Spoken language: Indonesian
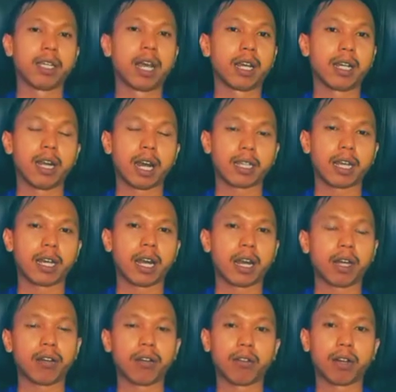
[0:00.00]
yang
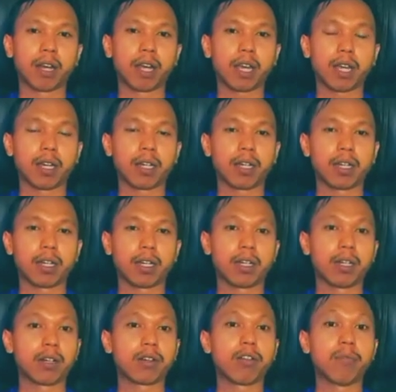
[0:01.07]
dilaksanakan oleh
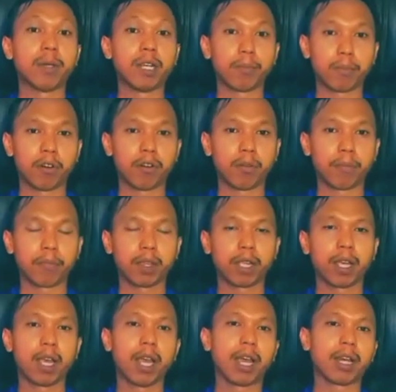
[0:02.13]
eh, Kominfo.
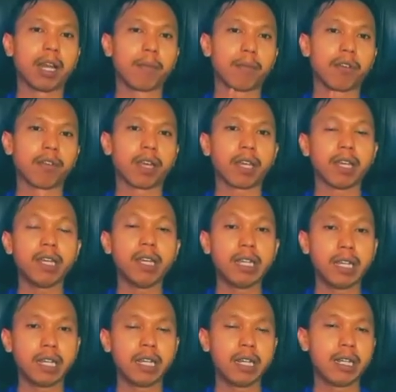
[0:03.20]
Nah, proyek
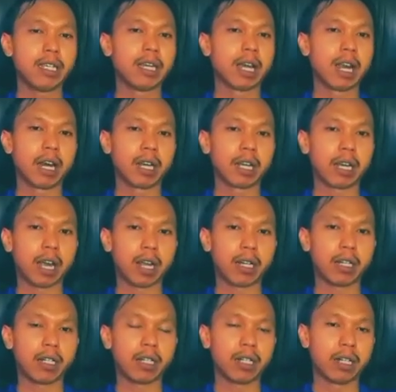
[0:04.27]
ini
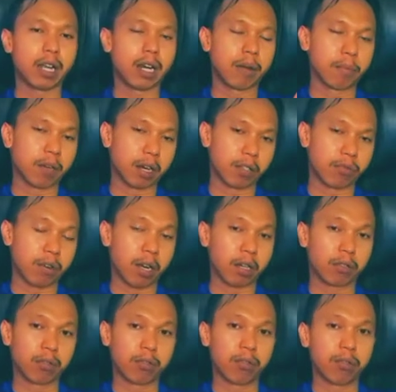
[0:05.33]
dijalankan dalam range
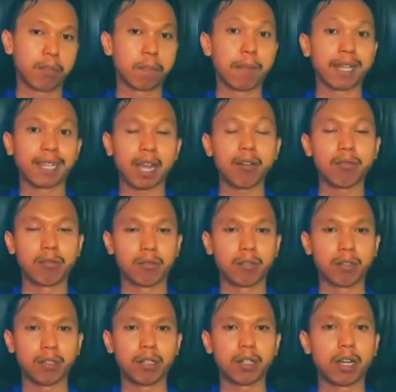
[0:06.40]
waktu 4
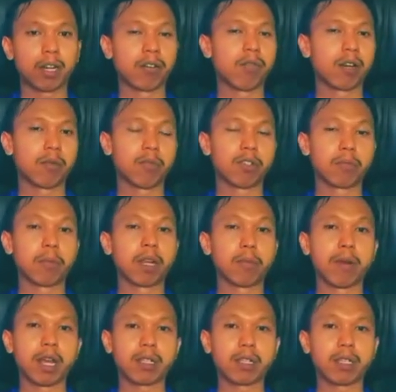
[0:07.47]
tahun dari 2019
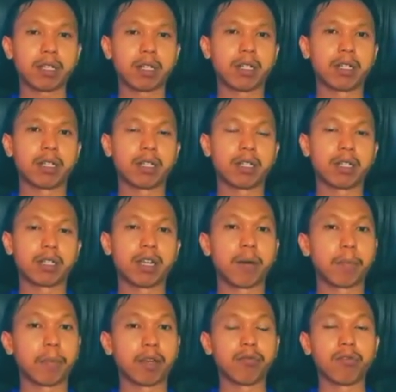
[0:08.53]
ke
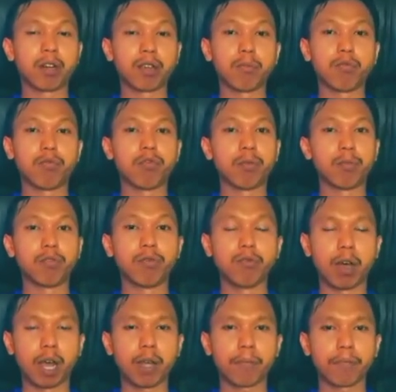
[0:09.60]
sampai
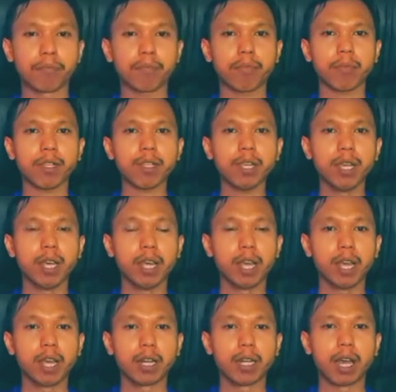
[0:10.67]

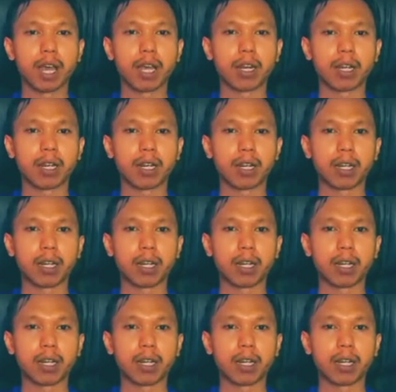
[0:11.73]
2022. Dan